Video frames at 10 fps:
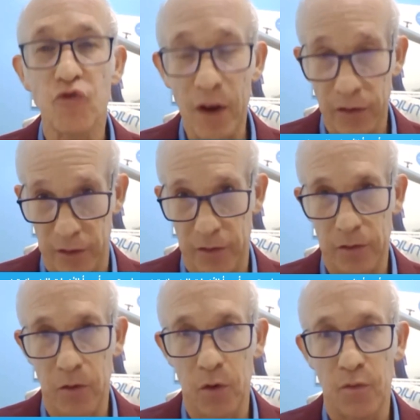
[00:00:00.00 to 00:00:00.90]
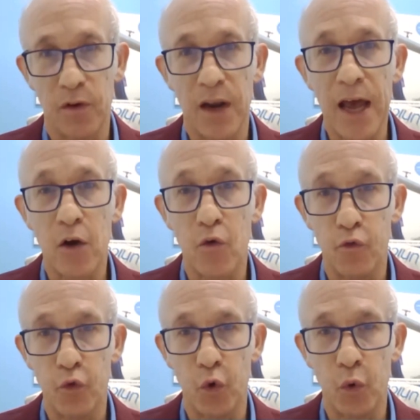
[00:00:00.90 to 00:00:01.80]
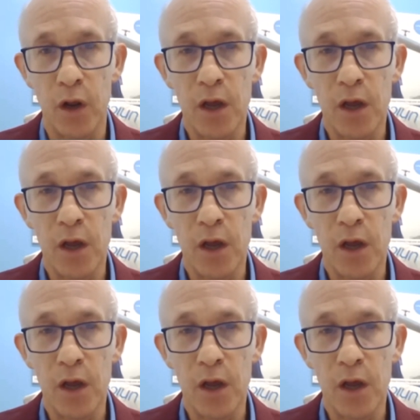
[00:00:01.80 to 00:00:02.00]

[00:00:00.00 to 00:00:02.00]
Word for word: إلى لجوء نحو مليوني